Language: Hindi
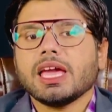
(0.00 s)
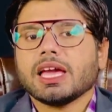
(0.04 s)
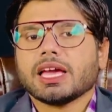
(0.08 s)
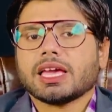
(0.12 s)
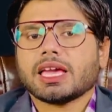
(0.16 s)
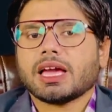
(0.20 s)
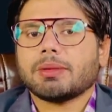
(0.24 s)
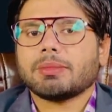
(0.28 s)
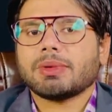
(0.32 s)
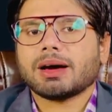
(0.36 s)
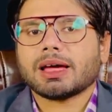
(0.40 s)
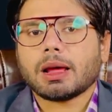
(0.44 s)

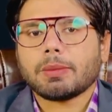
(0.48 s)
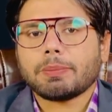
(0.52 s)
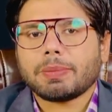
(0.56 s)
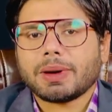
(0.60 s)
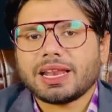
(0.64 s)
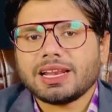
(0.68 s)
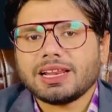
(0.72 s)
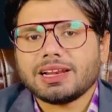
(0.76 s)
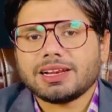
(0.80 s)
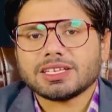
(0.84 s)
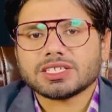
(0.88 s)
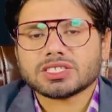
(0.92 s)
कि हमारा
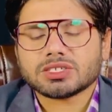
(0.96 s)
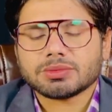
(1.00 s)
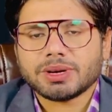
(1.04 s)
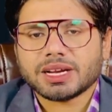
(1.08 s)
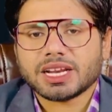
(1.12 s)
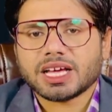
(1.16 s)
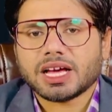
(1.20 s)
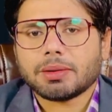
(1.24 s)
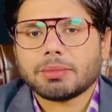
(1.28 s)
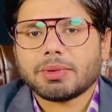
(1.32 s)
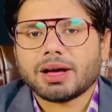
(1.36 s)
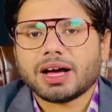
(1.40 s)
पहली लिस्ट में
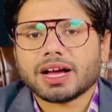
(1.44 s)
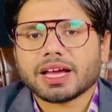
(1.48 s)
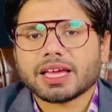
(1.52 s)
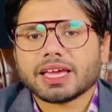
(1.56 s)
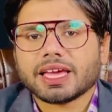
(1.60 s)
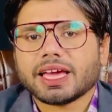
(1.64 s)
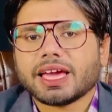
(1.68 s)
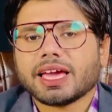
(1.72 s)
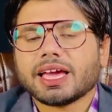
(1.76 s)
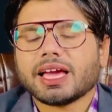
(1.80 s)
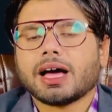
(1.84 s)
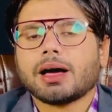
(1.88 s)
नाम आ
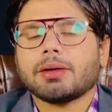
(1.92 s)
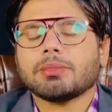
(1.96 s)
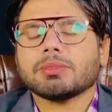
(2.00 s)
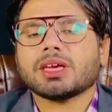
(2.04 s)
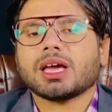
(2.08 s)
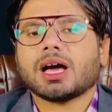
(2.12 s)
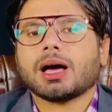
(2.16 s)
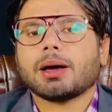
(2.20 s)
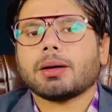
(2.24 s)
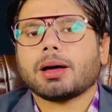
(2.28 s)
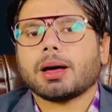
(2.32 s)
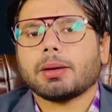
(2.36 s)
गया है हम
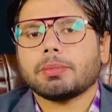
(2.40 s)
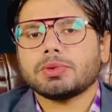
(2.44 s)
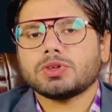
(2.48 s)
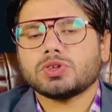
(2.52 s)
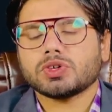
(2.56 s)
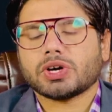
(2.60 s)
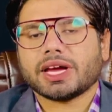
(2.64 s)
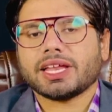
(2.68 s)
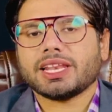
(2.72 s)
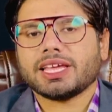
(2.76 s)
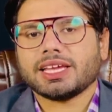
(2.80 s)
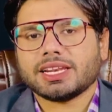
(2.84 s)
यहाँ अब
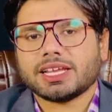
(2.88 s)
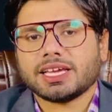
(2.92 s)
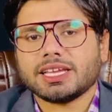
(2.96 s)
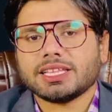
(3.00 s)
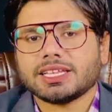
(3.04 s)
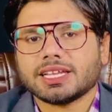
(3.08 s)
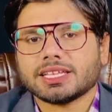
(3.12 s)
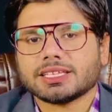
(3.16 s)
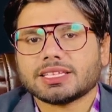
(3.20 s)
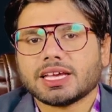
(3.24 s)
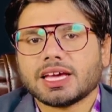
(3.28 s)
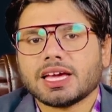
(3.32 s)
ज्वाइनिंग नहीं
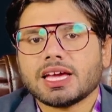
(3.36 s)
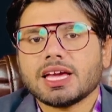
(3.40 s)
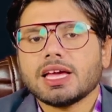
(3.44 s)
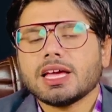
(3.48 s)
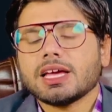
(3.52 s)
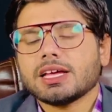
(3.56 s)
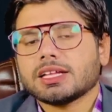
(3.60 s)
देते